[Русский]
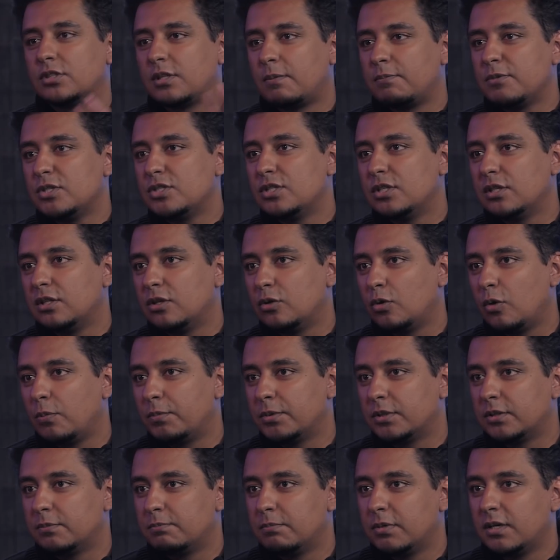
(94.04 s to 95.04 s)
у них там медийный
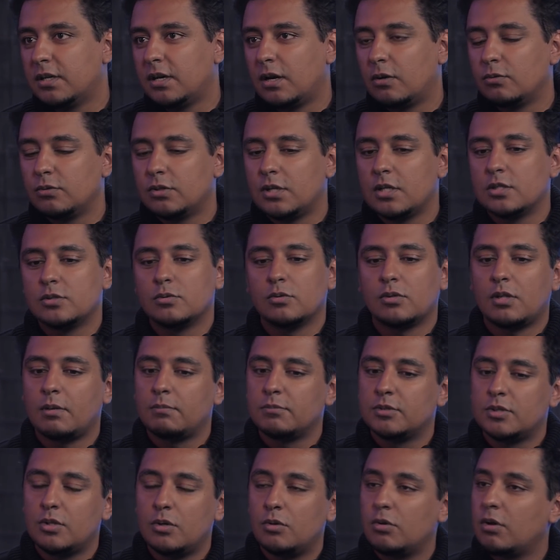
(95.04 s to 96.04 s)
опыт, бэкграунд есть, но
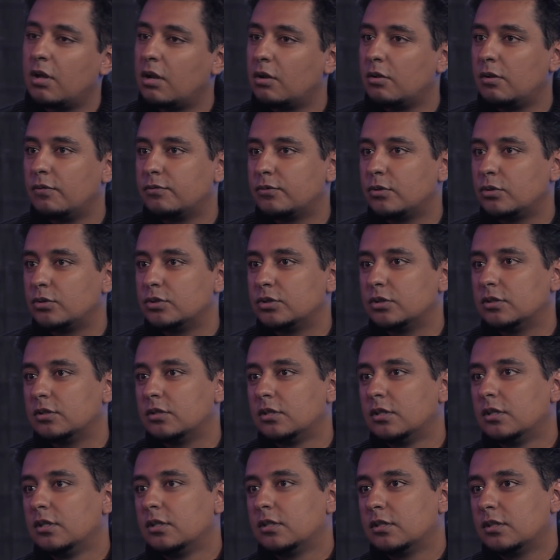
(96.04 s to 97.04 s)
там Серега Орлов тот же,
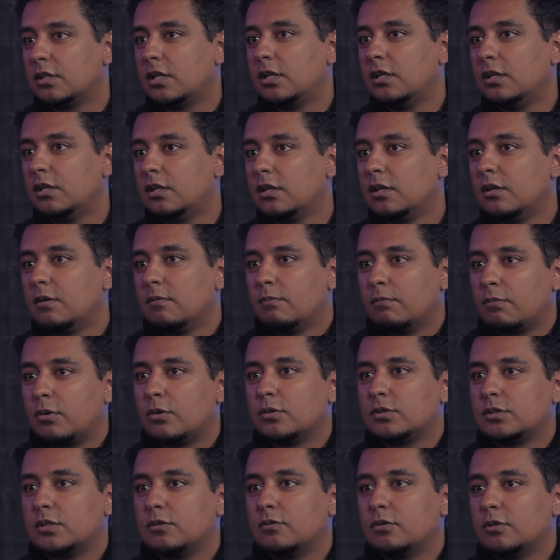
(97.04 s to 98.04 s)
да,
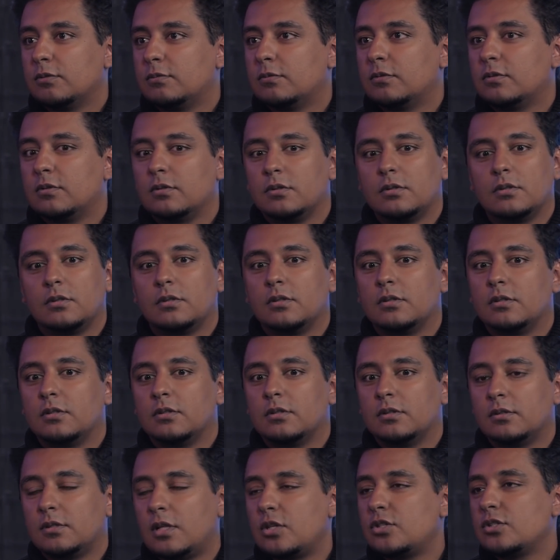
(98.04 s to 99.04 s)
просто вот
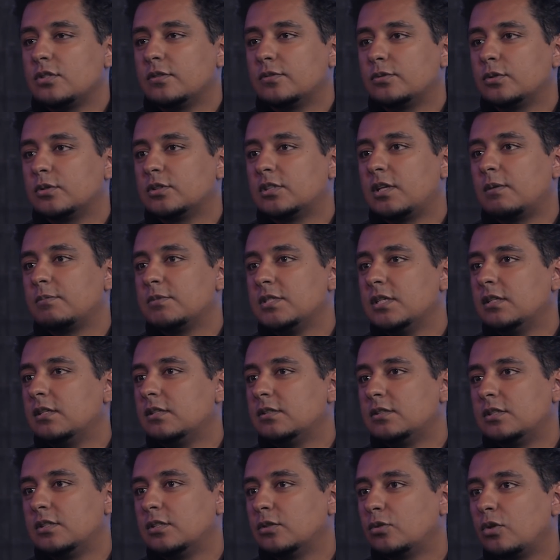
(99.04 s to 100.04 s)
э, начал все сам
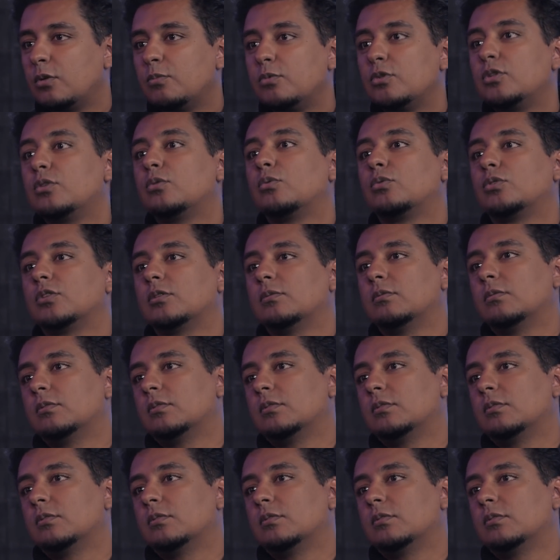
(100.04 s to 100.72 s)
делать, и никто ему не нужен.